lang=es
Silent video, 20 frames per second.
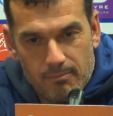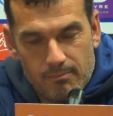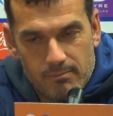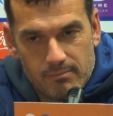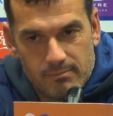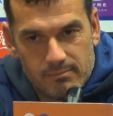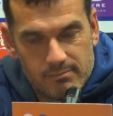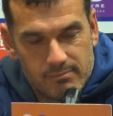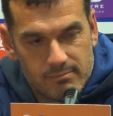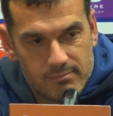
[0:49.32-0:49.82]

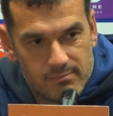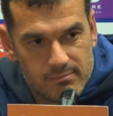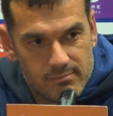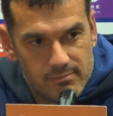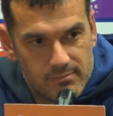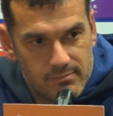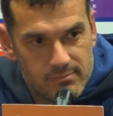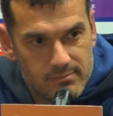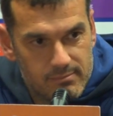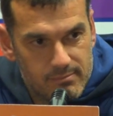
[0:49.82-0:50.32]

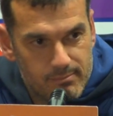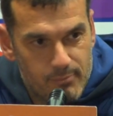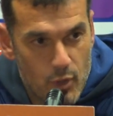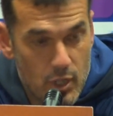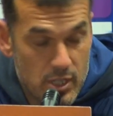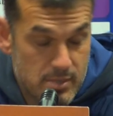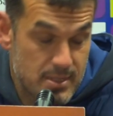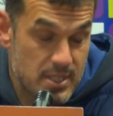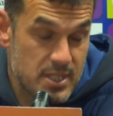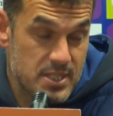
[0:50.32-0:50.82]
mm,
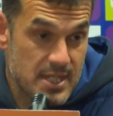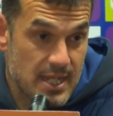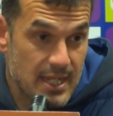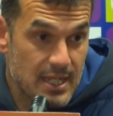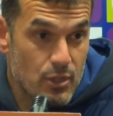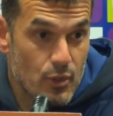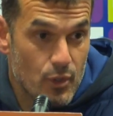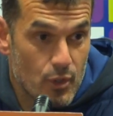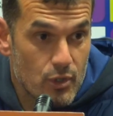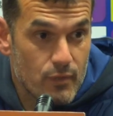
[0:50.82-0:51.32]
pocas veces han
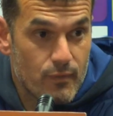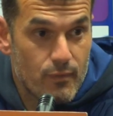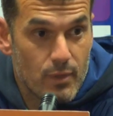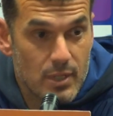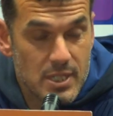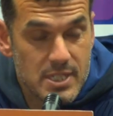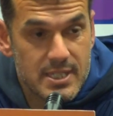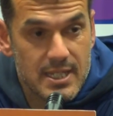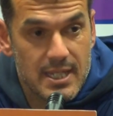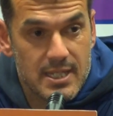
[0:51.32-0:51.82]
ido, ¿no? Los
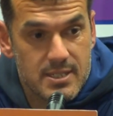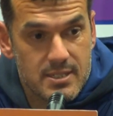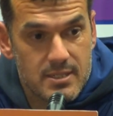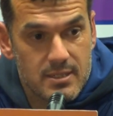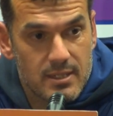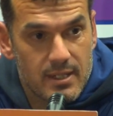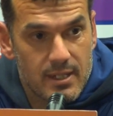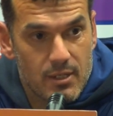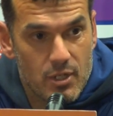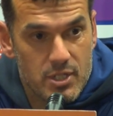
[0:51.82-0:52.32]
futbolistas
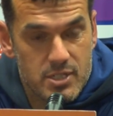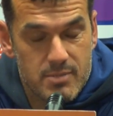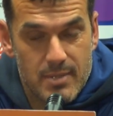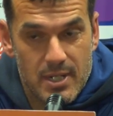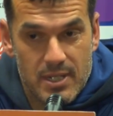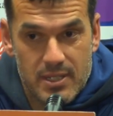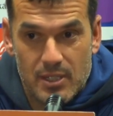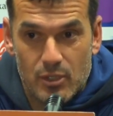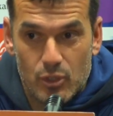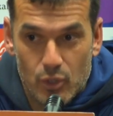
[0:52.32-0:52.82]
creo que se
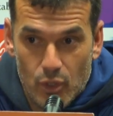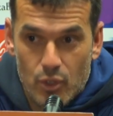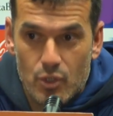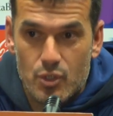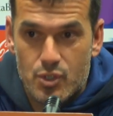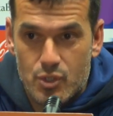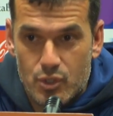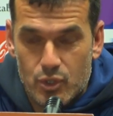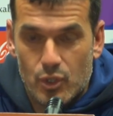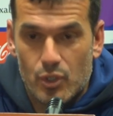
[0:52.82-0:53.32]
merecen
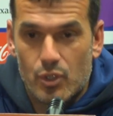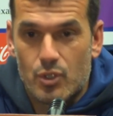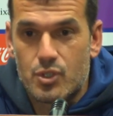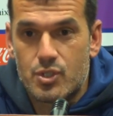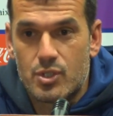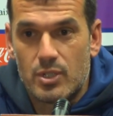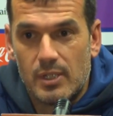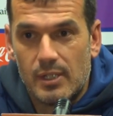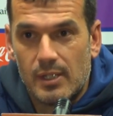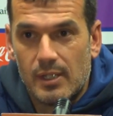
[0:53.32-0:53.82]
todos,
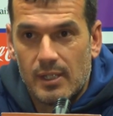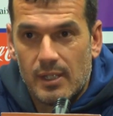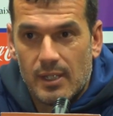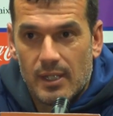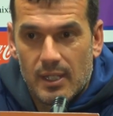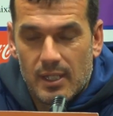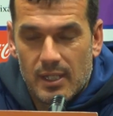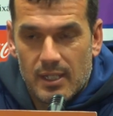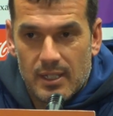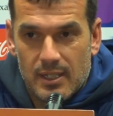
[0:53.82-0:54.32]
todos
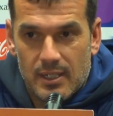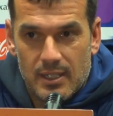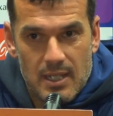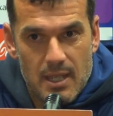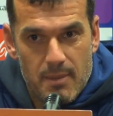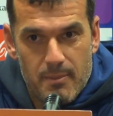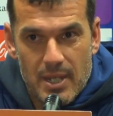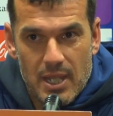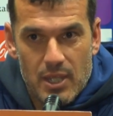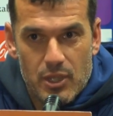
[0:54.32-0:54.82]
la
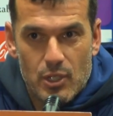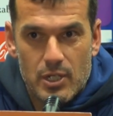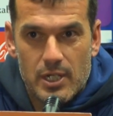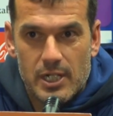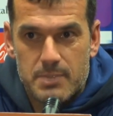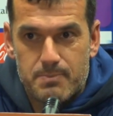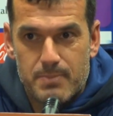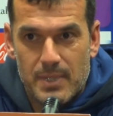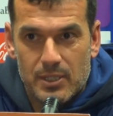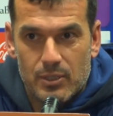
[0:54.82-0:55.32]
admiración y el
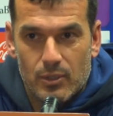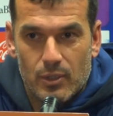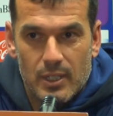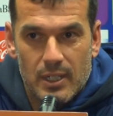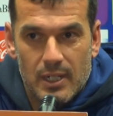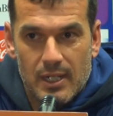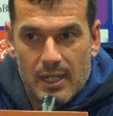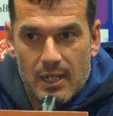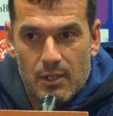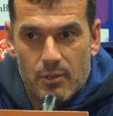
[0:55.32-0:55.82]
respeto
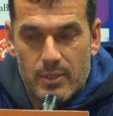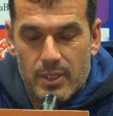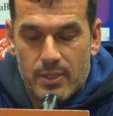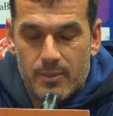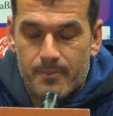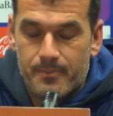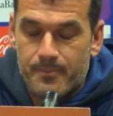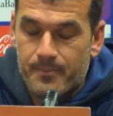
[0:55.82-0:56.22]
del Real Oviedo.